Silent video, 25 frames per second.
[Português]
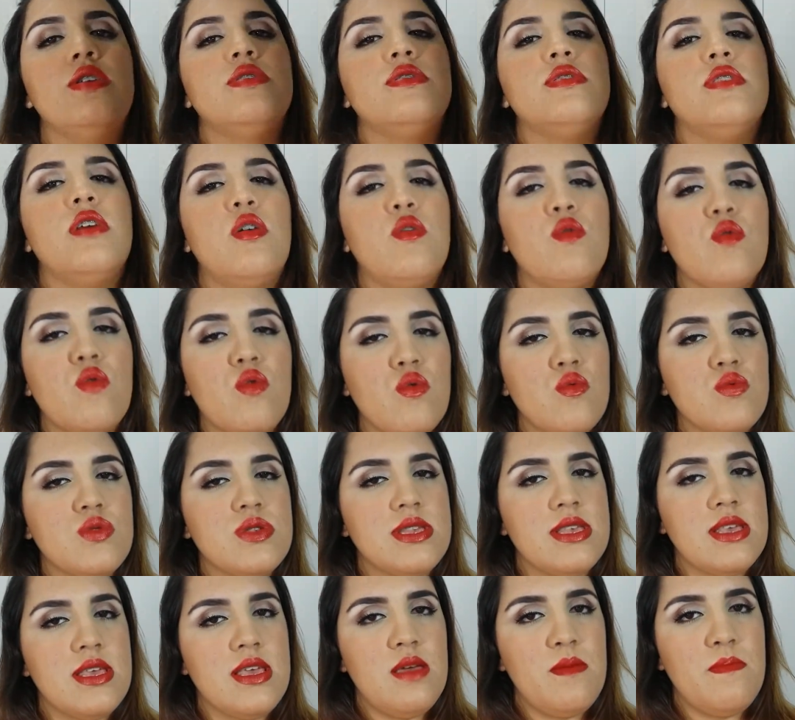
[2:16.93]
Não
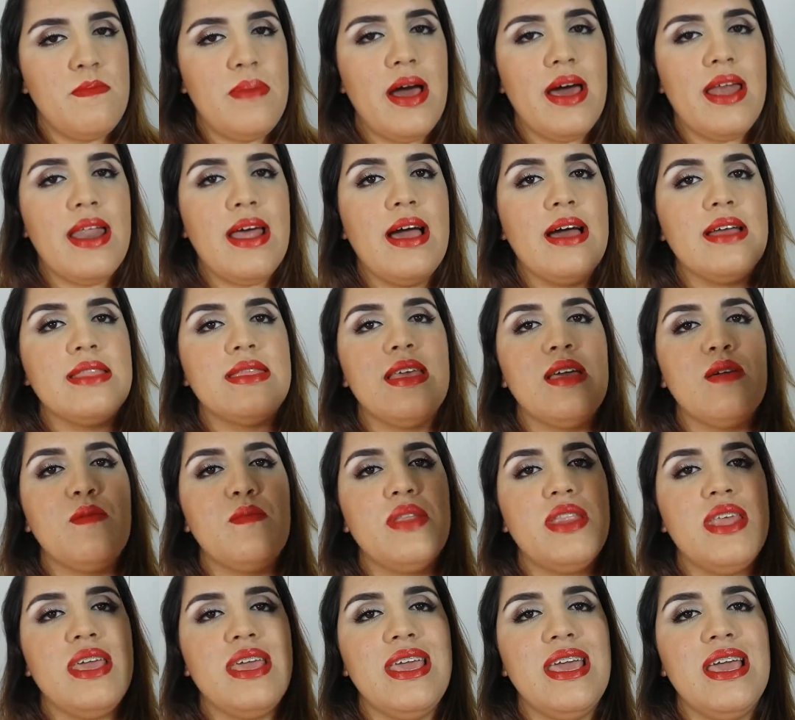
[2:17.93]
consegui parar,
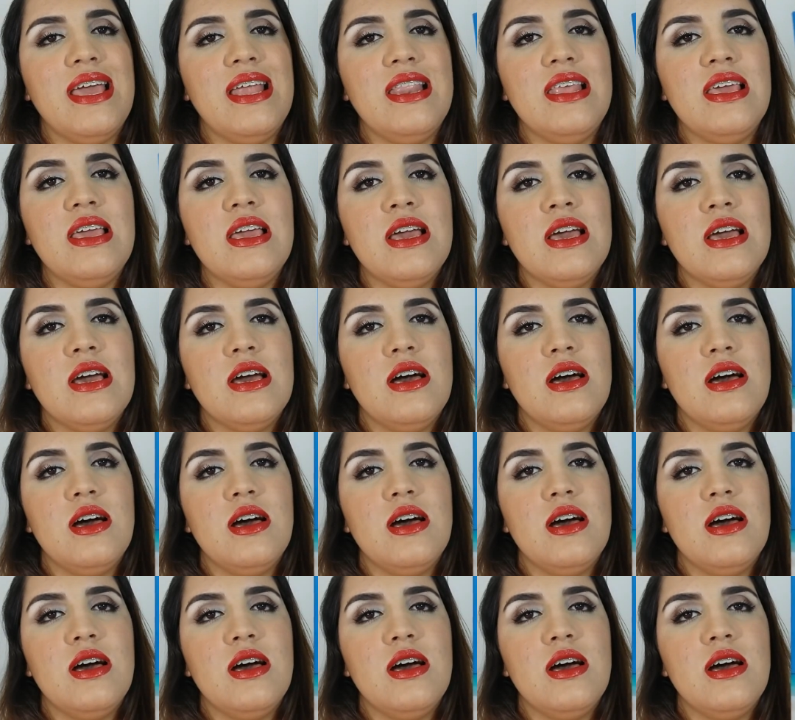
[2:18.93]
terminei ele.